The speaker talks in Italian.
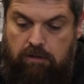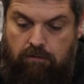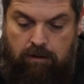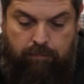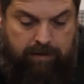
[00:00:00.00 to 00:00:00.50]

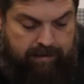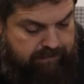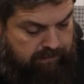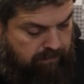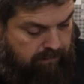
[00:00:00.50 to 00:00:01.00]
non ha
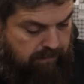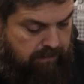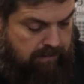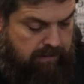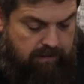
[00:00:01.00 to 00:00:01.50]
prezzo,
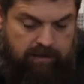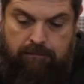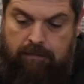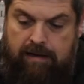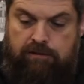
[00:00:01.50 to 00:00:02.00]

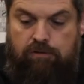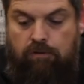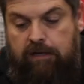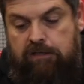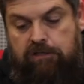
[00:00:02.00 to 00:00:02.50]

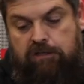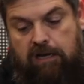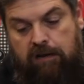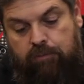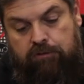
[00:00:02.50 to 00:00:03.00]
immagino che ci
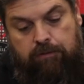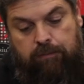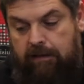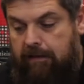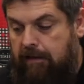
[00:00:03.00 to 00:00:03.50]
sia la
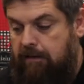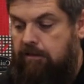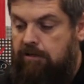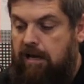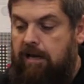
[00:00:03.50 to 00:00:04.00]
possibilità di
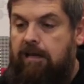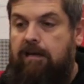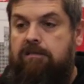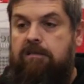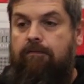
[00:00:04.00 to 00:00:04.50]

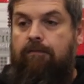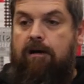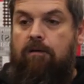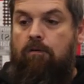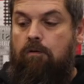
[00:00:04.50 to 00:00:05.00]
scegliere se
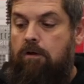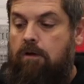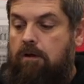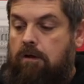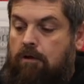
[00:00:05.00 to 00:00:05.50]
farlo
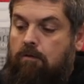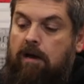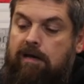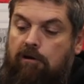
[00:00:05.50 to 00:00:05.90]
con la